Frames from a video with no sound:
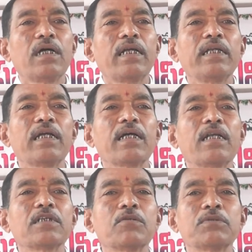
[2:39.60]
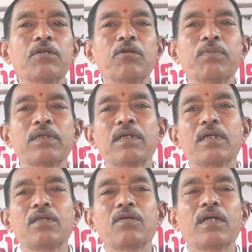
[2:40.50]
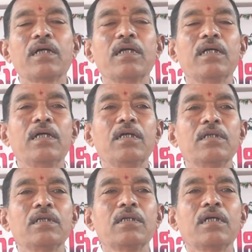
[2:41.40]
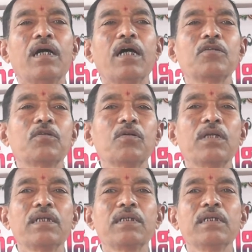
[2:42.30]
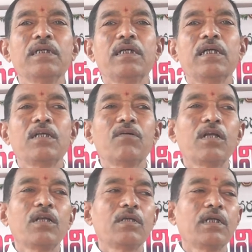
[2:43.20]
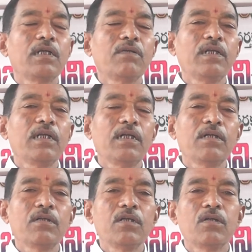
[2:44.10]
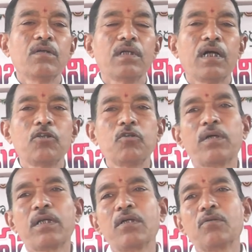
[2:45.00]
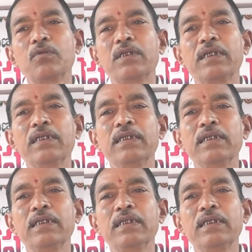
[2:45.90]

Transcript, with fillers: అన్ని రకాల సంక్షేమ పథకాల ద్వారా ఆదుకోవాలని ఎల్లవాళ్ళ ఎల్లవేళ్ళ అందుబాటులో ఉండి